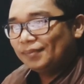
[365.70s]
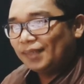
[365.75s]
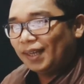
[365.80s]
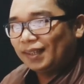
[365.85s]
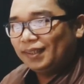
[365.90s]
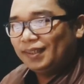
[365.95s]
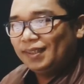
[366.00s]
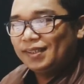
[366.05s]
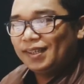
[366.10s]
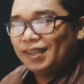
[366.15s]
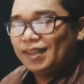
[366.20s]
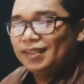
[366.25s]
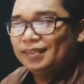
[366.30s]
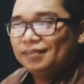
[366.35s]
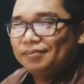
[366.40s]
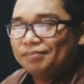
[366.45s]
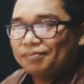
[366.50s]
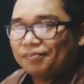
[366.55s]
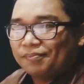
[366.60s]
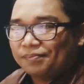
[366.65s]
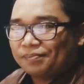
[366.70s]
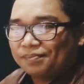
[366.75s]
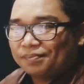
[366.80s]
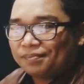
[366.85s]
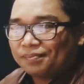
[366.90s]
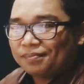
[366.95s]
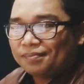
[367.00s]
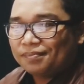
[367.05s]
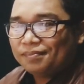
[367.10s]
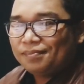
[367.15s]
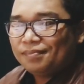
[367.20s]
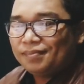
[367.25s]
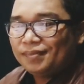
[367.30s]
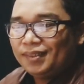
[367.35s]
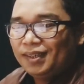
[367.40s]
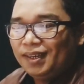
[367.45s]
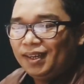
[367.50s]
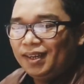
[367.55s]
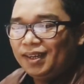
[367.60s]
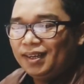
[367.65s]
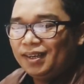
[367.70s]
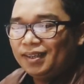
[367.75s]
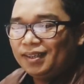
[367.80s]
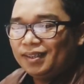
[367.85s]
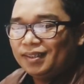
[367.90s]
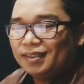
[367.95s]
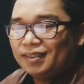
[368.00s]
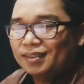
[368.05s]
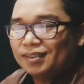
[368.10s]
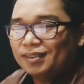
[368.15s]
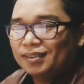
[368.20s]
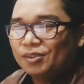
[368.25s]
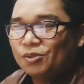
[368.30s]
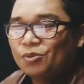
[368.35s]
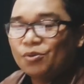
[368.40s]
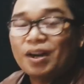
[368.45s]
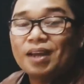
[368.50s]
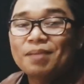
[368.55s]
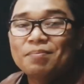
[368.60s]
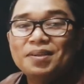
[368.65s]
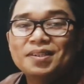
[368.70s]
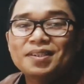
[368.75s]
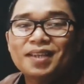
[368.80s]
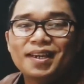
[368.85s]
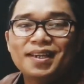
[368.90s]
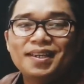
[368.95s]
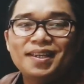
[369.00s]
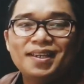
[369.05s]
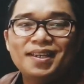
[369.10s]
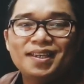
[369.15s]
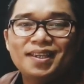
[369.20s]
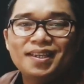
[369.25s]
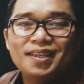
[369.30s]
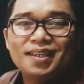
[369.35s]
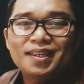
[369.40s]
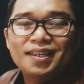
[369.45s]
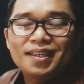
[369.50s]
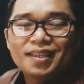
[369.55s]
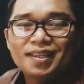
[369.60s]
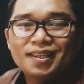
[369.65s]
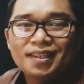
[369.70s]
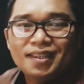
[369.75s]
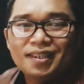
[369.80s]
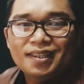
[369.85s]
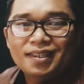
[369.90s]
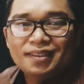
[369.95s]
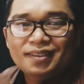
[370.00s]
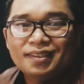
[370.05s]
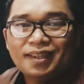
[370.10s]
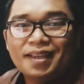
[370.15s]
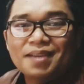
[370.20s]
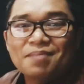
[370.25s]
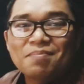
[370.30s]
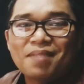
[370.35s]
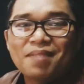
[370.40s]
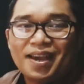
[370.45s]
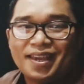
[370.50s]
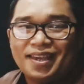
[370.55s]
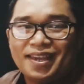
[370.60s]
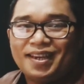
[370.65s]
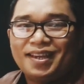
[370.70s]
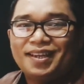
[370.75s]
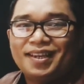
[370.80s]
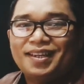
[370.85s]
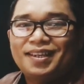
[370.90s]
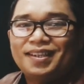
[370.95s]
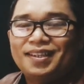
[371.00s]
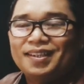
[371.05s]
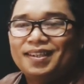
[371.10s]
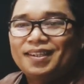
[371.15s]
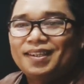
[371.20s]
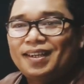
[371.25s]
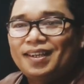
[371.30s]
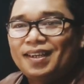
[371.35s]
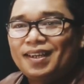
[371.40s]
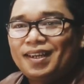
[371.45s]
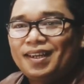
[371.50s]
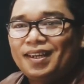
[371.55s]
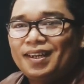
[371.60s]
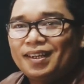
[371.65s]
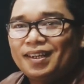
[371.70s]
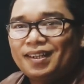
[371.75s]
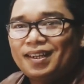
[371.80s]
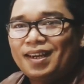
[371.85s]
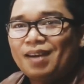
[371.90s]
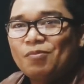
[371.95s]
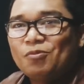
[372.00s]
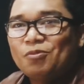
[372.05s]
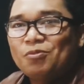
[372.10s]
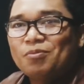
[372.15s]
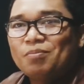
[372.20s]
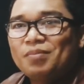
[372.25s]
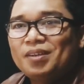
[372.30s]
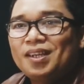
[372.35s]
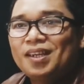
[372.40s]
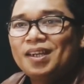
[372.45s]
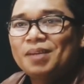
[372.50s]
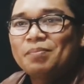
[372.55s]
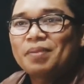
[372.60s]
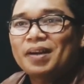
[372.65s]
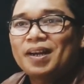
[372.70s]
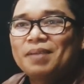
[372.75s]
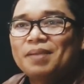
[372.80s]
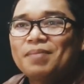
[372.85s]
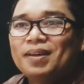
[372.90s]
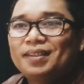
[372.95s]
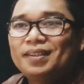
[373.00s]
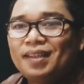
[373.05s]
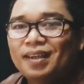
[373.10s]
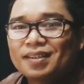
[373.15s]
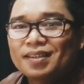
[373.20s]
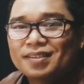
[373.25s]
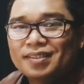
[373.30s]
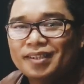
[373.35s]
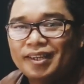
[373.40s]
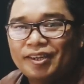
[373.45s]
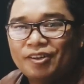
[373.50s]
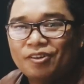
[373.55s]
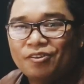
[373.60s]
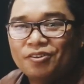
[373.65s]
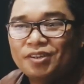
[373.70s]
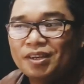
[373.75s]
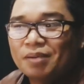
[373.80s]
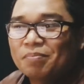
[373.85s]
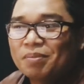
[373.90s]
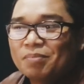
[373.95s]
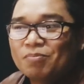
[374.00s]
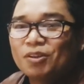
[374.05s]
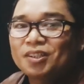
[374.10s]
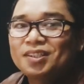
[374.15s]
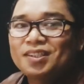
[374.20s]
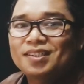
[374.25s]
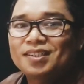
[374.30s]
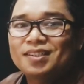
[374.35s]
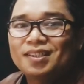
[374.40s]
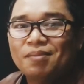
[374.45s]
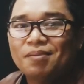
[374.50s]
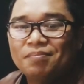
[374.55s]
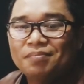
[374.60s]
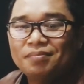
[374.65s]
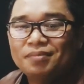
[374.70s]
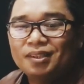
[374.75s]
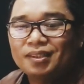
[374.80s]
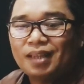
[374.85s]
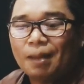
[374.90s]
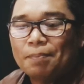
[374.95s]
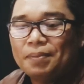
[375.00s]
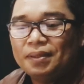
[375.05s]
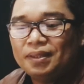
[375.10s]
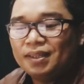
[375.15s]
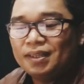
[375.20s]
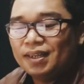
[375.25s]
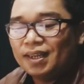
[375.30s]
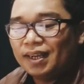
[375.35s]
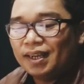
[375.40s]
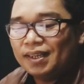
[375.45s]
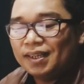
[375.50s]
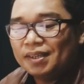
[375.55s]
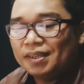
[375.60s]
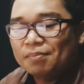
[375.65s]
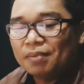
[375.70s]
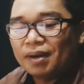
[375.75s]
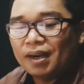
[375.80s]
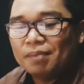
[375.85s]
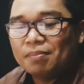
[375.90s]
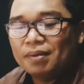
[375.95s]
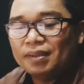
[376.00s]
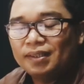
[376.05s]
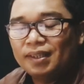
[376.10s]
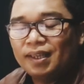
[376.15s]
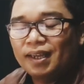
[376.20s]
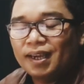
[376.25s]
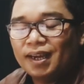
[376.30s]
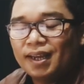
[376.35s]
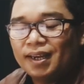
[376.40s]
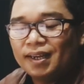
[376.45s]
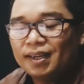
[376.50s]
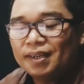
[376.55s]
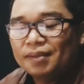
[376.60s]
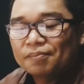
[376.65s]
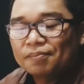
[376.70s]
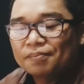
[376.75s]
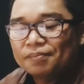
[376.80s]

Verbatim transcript: Artinya kan uh, kurang bisa diterima ya. Kamu ingin berdebat dengan CEO yang pembuat sistem, tetapi tidak ingin berdebat dengan